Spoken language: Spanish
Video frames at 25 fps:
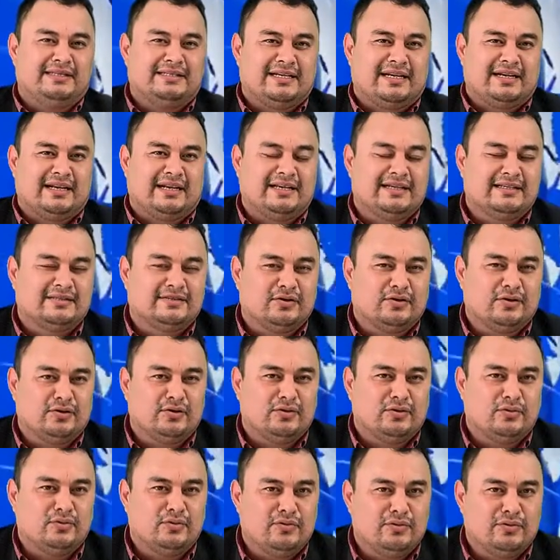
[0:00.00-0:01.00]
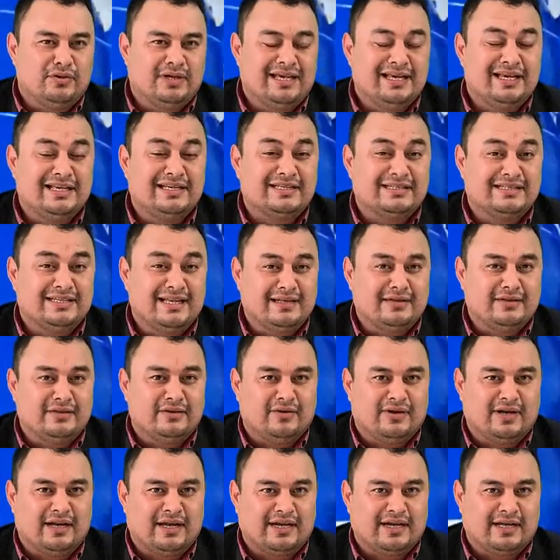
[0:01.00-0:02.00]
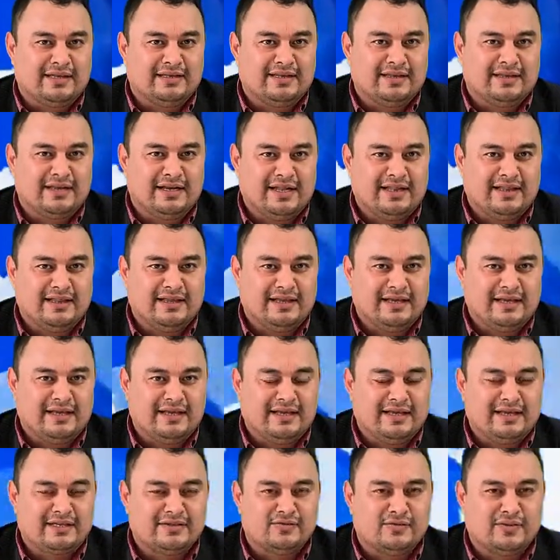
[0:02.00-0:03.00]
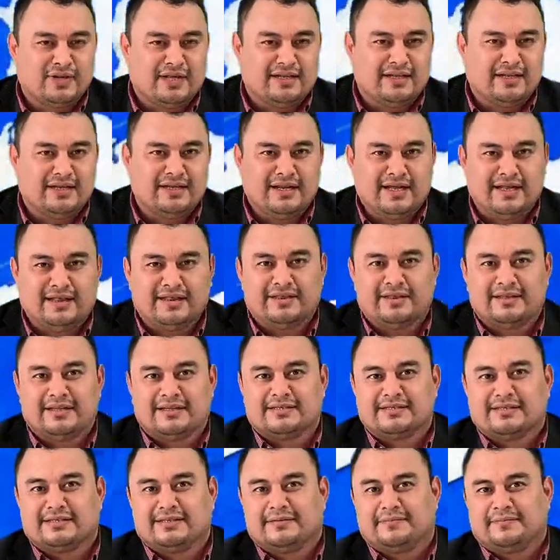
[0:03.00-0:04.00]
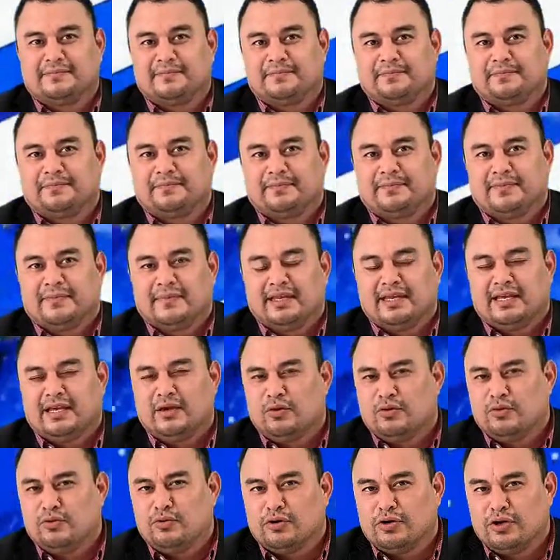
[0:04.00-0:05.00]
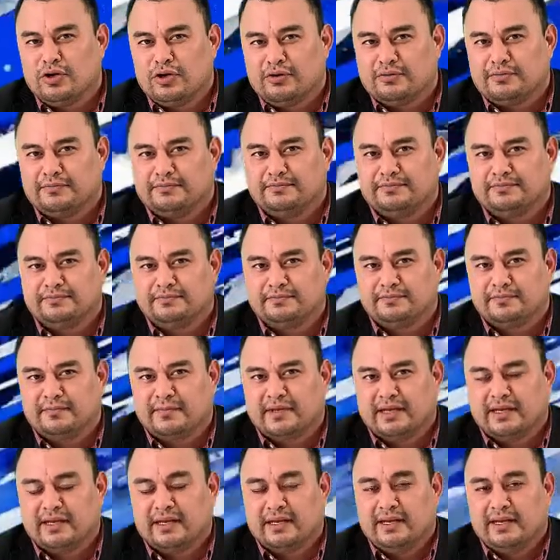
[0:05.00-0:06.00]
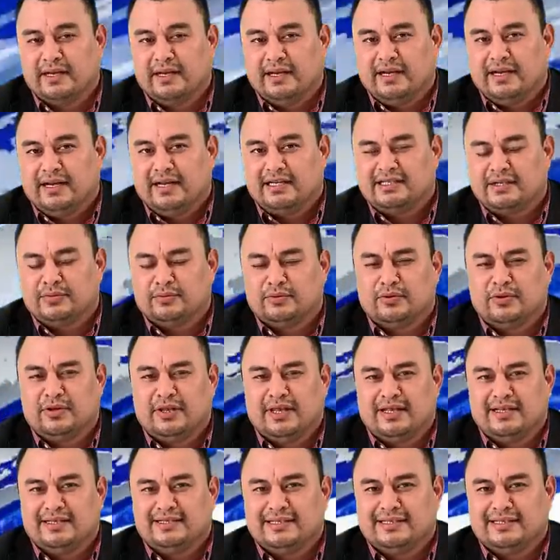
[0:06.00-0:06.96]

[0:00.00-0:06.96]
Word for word: se registró un incendio en la catedral de la ciudad de Nantes. ¿Qué ocurrió? Las autoridades